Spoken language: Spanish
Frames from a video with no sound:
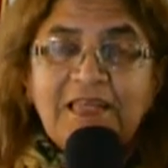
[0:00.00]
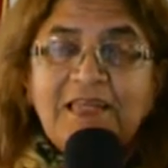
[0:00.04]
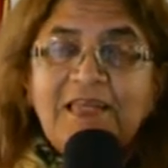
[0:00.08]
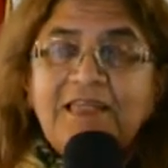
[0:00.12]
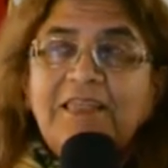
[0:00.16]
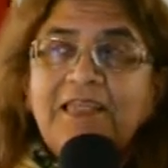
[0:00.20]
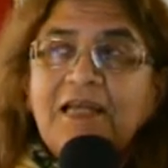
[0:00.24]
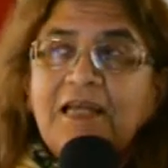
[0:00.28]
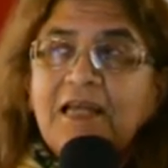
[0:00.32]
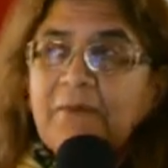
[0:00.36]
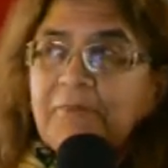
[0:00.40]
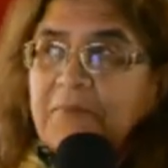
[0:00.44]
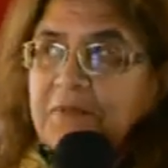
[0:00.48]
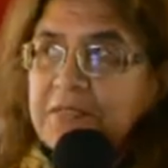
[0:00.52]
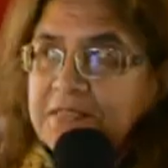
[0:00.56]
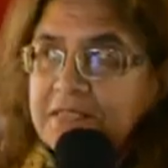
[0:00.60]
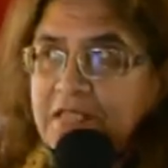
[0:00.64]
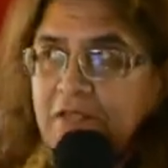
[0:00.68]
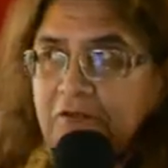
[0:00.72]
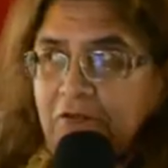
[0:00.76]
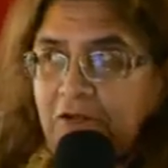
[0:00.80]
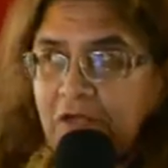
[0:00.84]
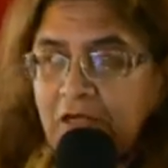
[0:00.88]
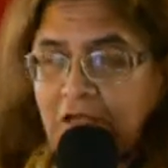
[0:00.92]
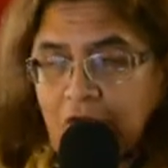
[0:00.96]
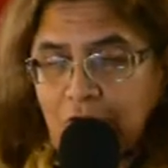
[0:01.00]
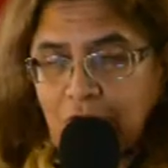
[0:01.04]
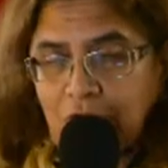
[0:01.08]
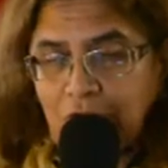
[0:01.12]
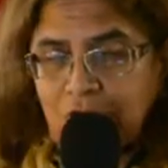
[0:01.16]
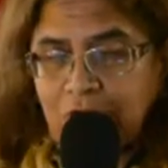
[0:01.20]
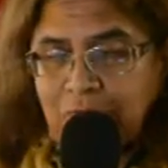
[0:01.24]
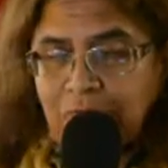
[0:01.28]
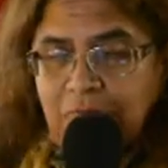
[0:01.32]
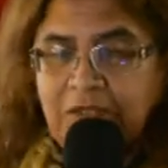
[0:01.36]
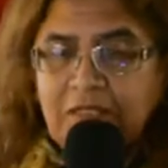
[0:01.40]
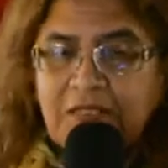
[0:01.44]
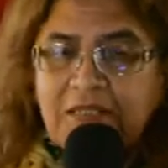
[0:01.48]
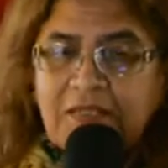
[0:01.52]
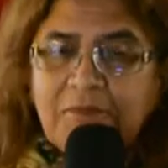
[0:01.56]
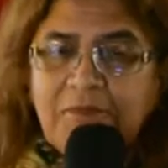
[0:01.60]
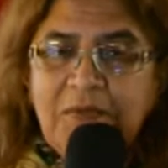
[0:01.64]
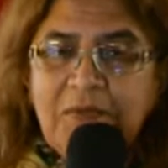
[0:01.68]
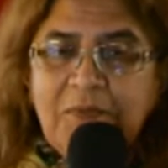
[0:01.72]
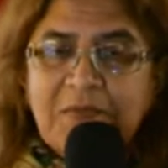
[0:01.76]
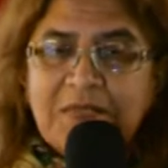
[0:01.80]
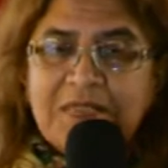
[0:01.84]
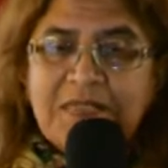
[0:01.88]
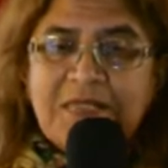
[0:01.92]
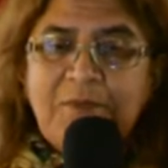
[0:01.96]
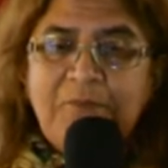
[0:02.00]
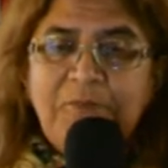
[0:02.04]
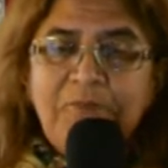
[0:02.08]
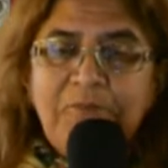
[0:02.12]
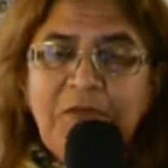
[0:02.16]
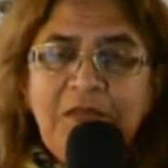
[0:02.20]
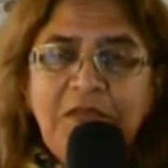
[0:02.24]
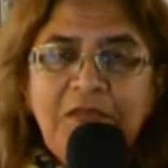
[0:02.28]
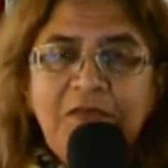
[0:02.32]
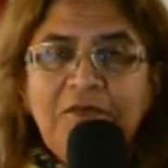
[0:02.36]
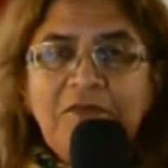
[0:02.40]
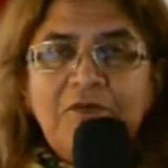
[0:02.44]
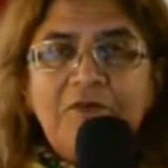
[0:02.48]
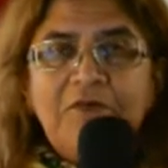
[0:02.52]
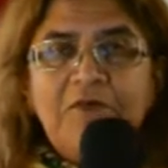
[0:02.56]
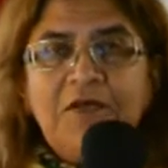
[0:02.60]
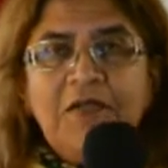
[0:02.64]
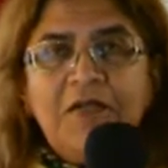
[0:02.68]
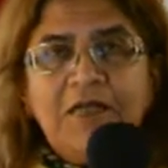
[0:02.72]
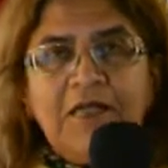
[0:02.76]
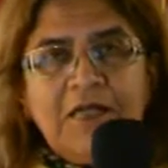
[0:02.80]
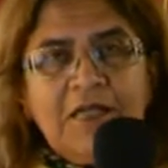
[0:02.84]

que está acá pasando el arroyo por esta misma San Pedro,